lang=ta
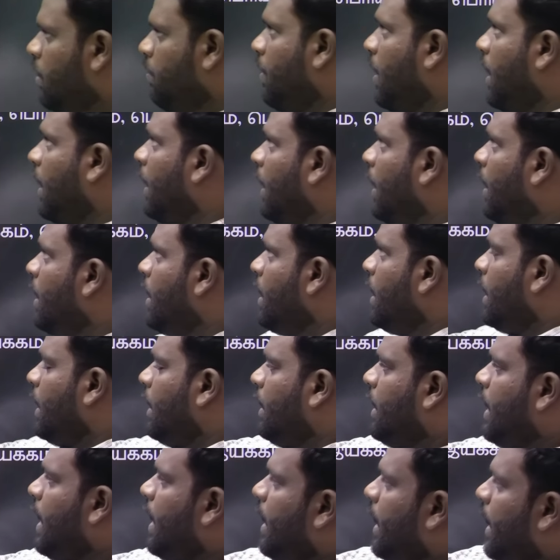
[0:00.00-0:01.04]
பாருங்க
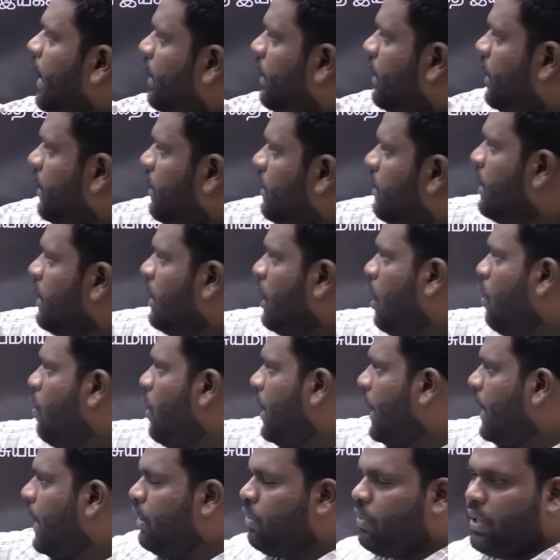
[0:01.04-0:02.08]
டே எட்டு யூனிட்
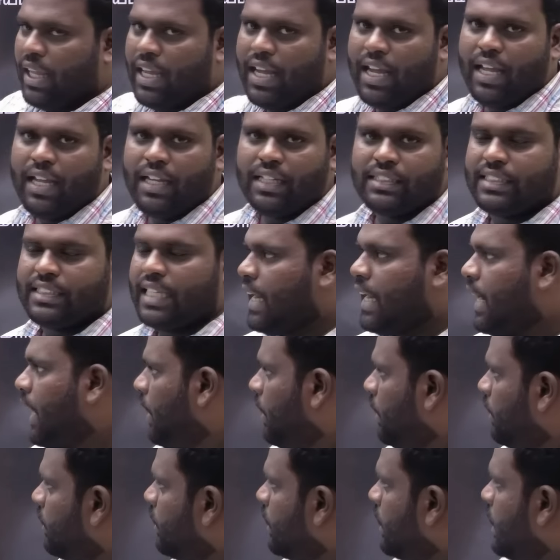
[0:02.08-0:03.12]
எயிட்டுடைய செகண்ட்
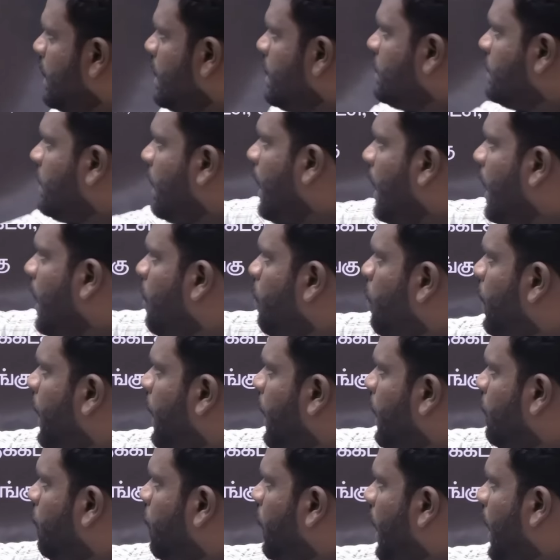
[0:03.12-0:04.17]
சரிங்களா யூனிட்
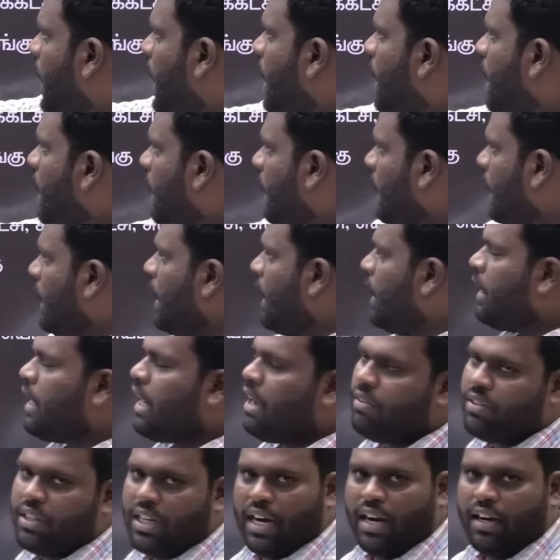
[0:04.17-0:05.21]
எயிட்டுடைய
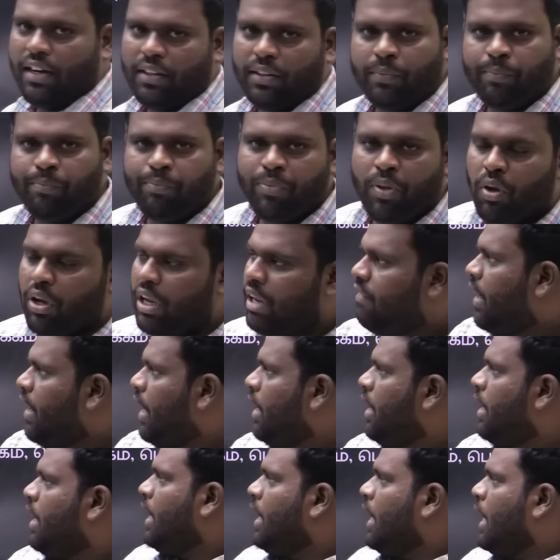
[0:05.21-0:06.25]
இரண்டாவது நாள் இது ஓகேவா
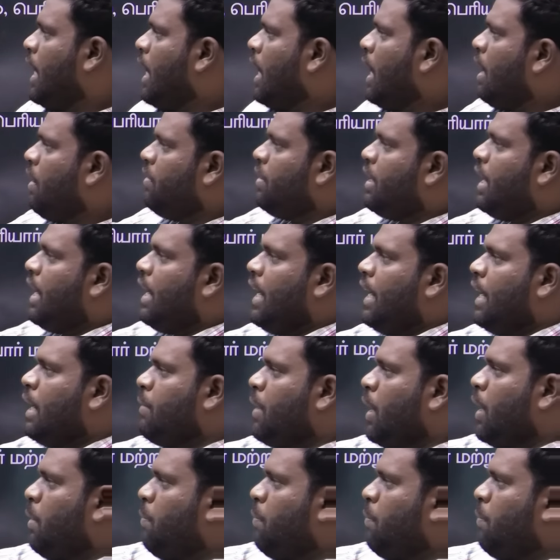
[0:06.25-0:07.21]
இரண்டாவது நாளில் என்ன பார்க்க